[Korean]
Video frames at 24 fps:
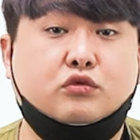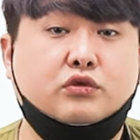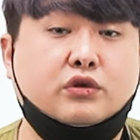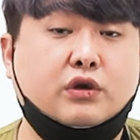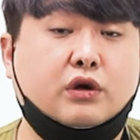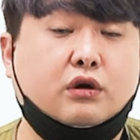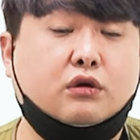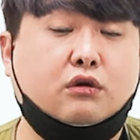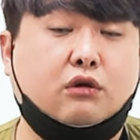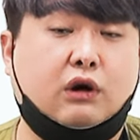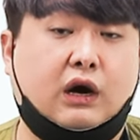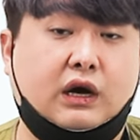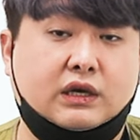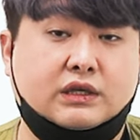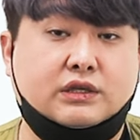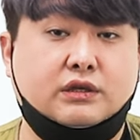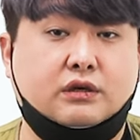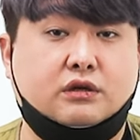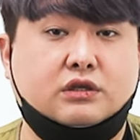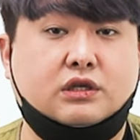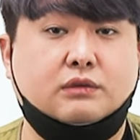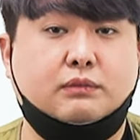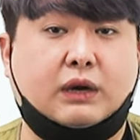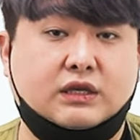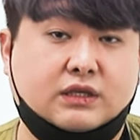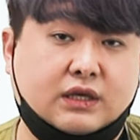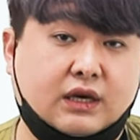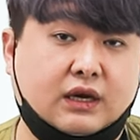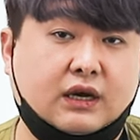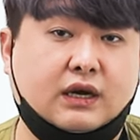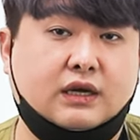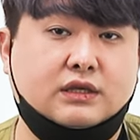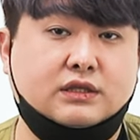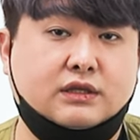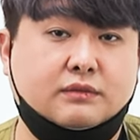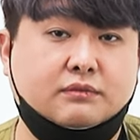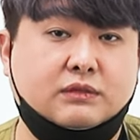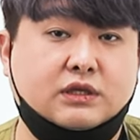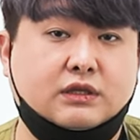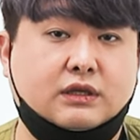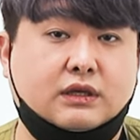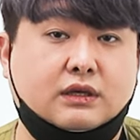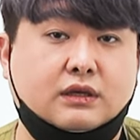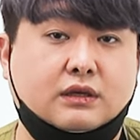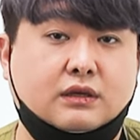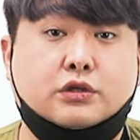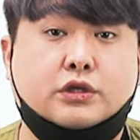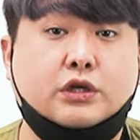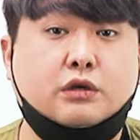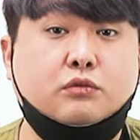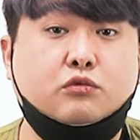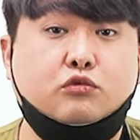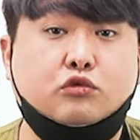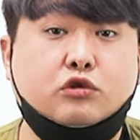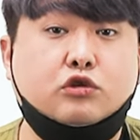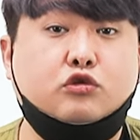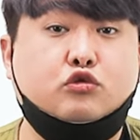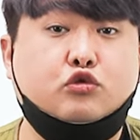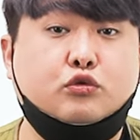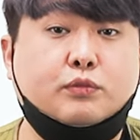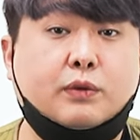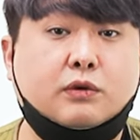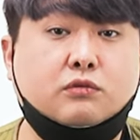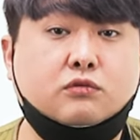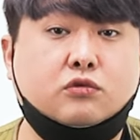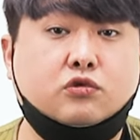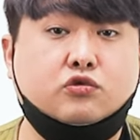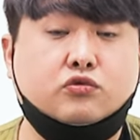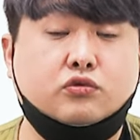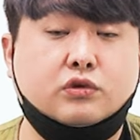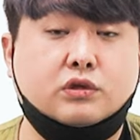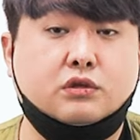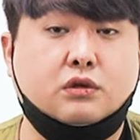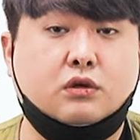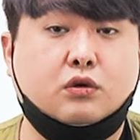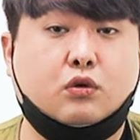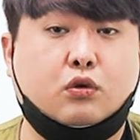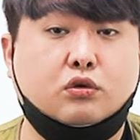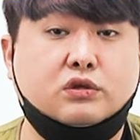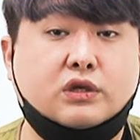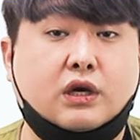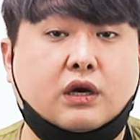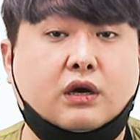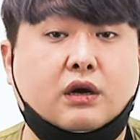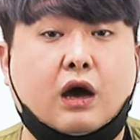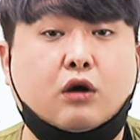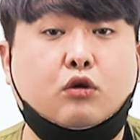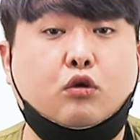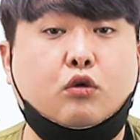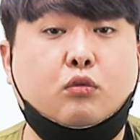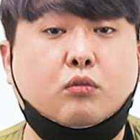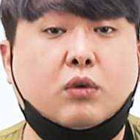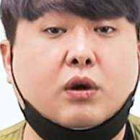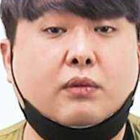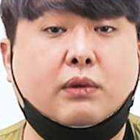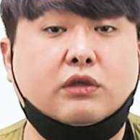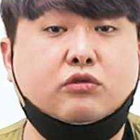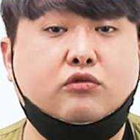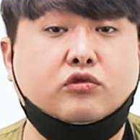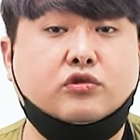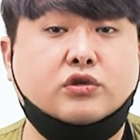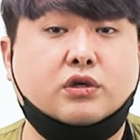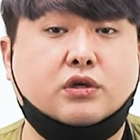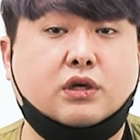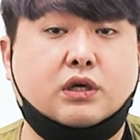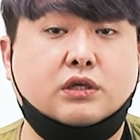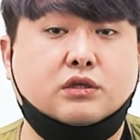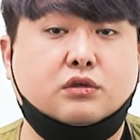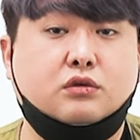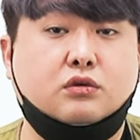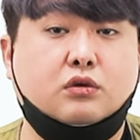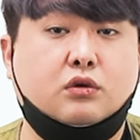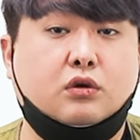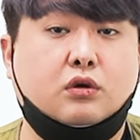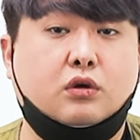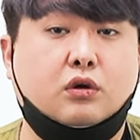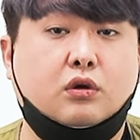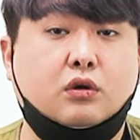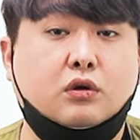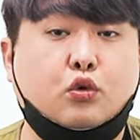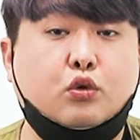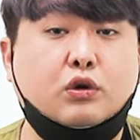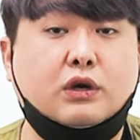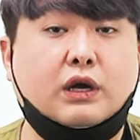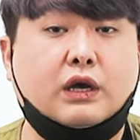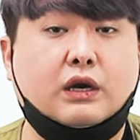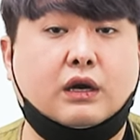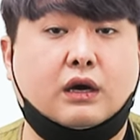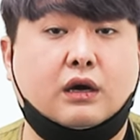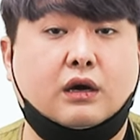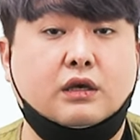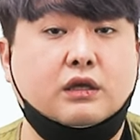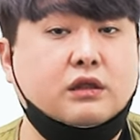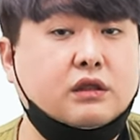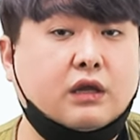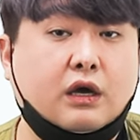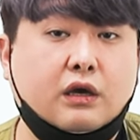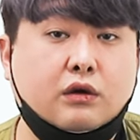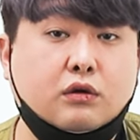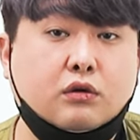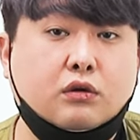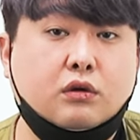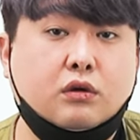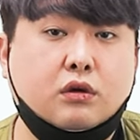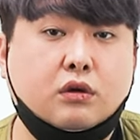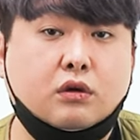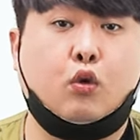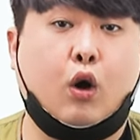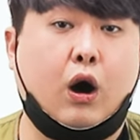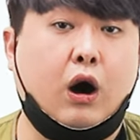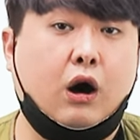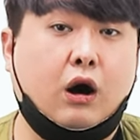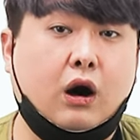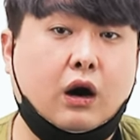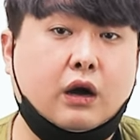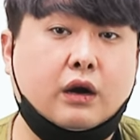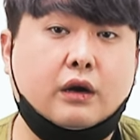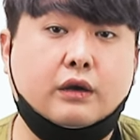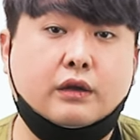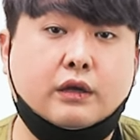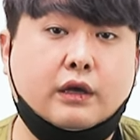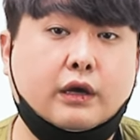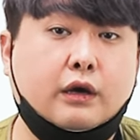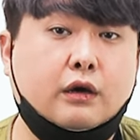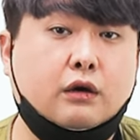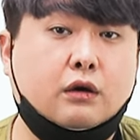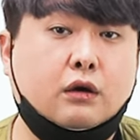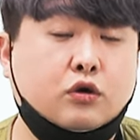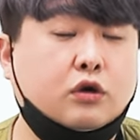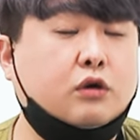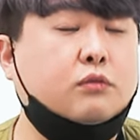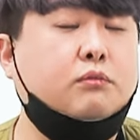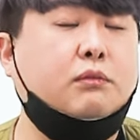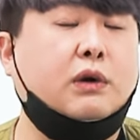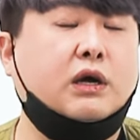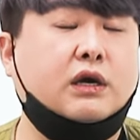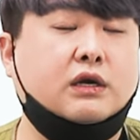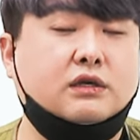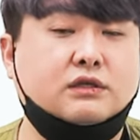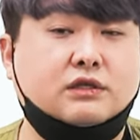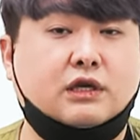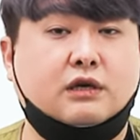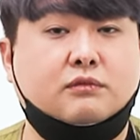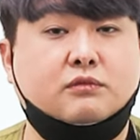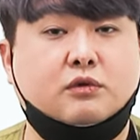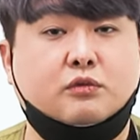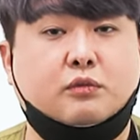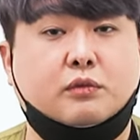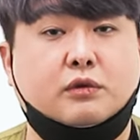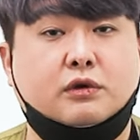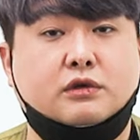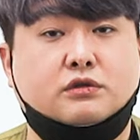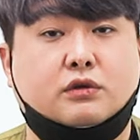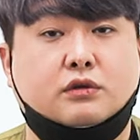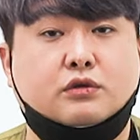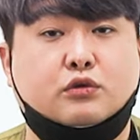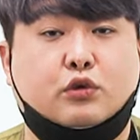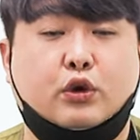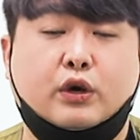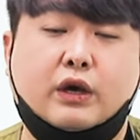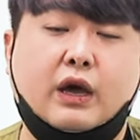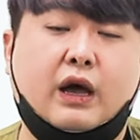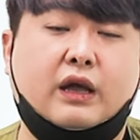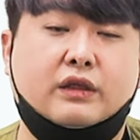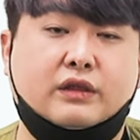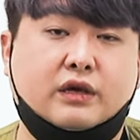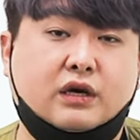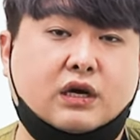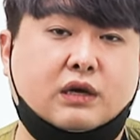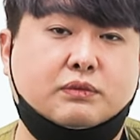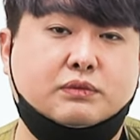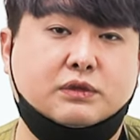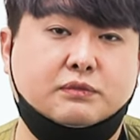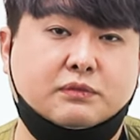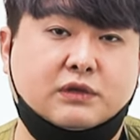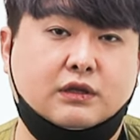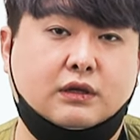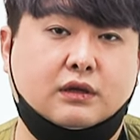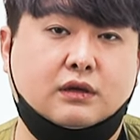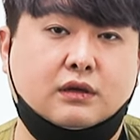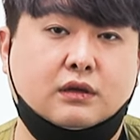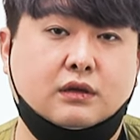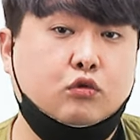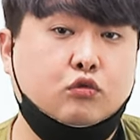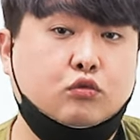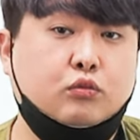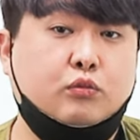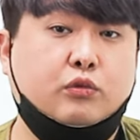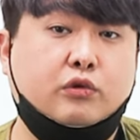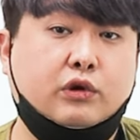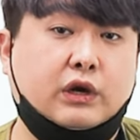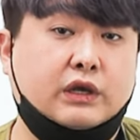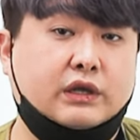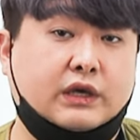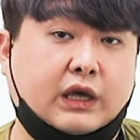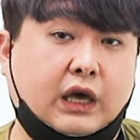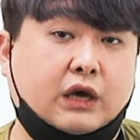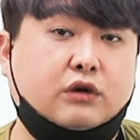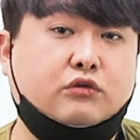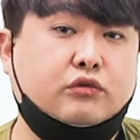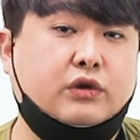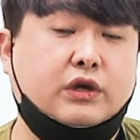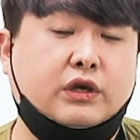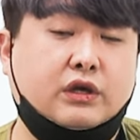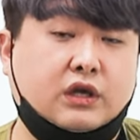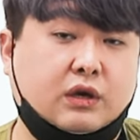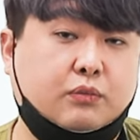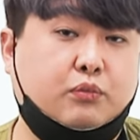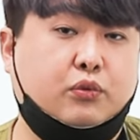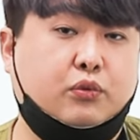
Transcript: 국력 과시 역시 마찬가지입니다. 지금 우리 주변국 중에서 고작 항공모함 한두 척 가지고 쫄 나라 있나요? 광활한 해역 이런 말 하는 사람들 보면 전 되게 안타깝습니다. 우물한 개 개구리인 게